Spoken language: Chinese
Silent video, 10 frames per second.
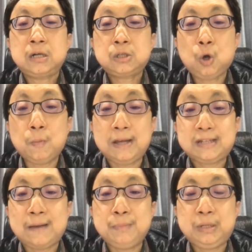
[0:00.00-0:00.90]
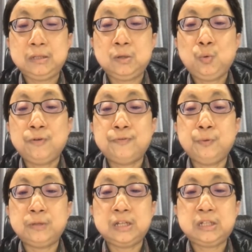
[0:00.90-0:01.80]
购买产品或服
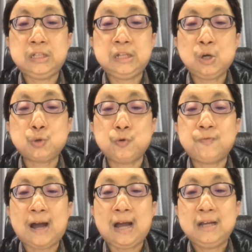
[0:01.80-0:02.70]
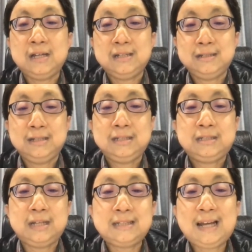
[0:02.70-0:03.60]
务的行销手法。
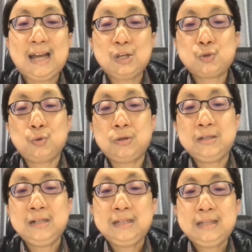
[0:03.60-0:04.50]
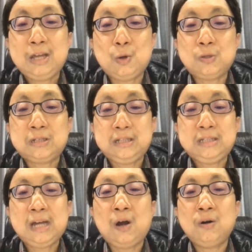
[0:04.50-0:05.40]
简单来说，内容行
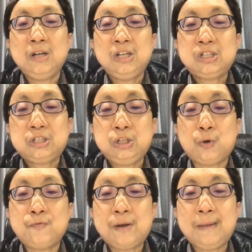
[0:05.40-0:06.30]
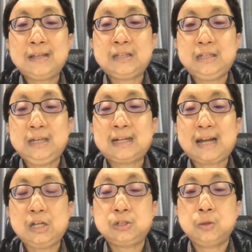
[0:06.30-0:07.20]
销是一种贩卖体验
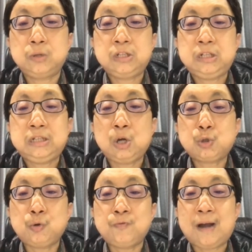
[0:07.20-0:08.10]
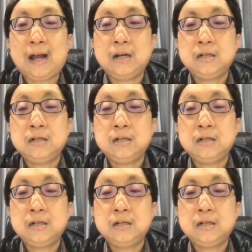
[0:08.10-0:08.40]
感受的行销手法，